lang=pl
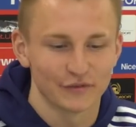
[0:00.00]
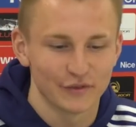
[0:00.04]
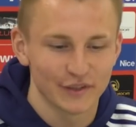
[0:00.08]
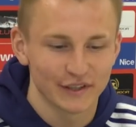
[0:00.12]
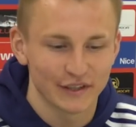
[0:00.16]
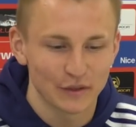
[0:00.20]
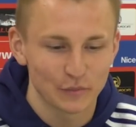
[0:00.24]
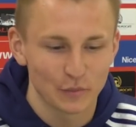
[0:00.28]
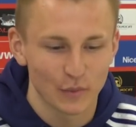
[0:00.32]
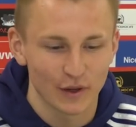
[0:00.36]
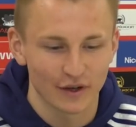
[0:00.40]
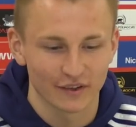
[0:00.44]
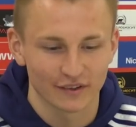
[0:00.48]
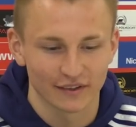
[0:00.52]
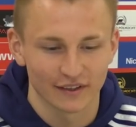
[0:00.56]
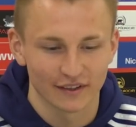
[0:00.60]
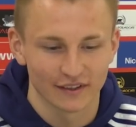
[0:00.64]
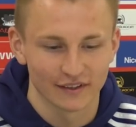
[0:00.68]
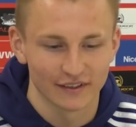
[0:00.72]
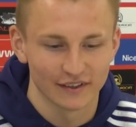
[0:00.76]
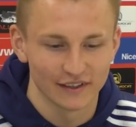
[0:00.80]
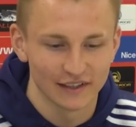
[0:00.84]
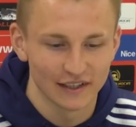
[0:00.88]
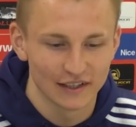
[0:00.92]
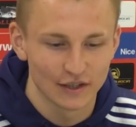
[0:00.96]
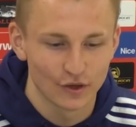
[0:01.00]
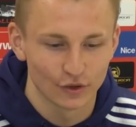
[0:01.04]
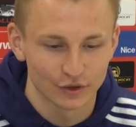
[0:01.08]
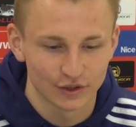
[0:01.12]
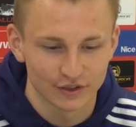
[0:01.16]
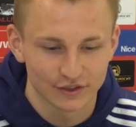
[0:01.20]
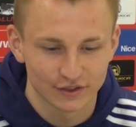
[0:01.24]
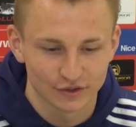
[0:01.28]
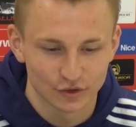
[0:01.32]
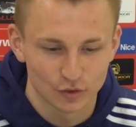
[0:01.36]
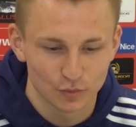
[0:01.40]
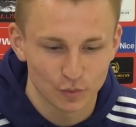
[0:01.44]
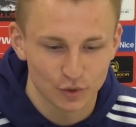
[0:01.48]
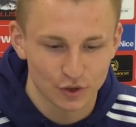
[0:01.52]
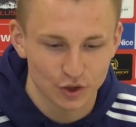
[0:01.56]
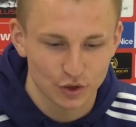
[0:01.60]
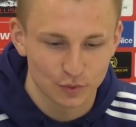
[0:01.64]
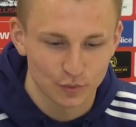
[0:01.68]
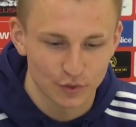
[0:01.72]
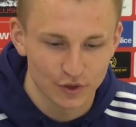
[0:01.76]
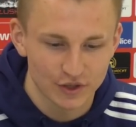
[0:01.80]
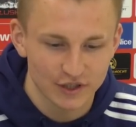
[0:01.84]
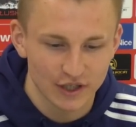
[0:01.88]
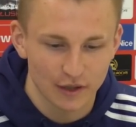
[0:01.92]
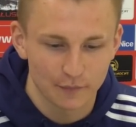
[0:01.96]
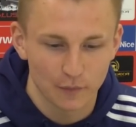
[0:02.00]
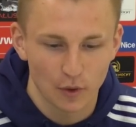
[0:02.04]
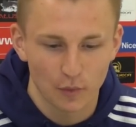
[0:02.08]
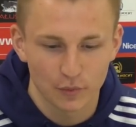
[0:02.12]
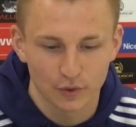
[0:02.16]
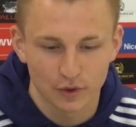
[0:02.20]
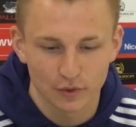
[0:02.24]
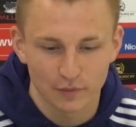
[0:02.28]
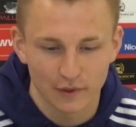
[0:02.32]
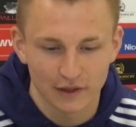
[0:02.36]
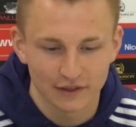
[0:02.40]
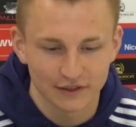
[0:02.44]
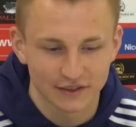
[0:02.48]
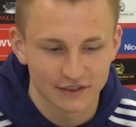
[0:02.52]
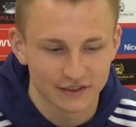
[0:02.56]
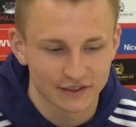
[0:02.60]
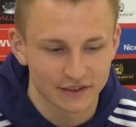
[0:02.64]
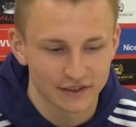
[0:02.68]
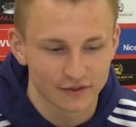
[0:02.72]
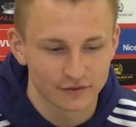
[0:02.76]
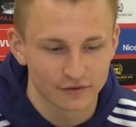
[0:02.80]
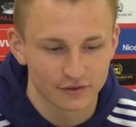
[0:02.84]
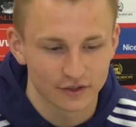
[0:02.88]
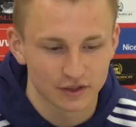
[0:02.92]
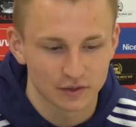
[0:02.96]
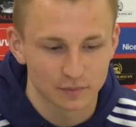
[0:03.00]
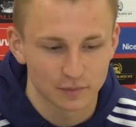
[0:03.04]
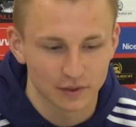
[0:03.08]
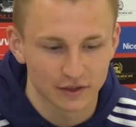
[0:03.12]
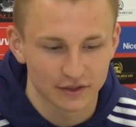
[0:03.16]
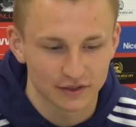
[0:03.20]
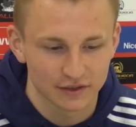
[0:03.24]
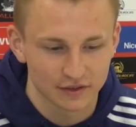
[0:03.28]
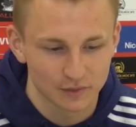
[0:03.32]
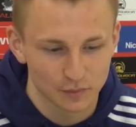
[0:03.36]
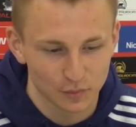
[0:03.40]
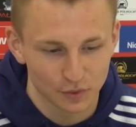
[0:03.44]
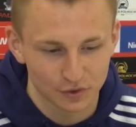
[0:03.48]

Witam Bartek. Ile godzin snu potrzebujesz, aby optymalnie się wyspać?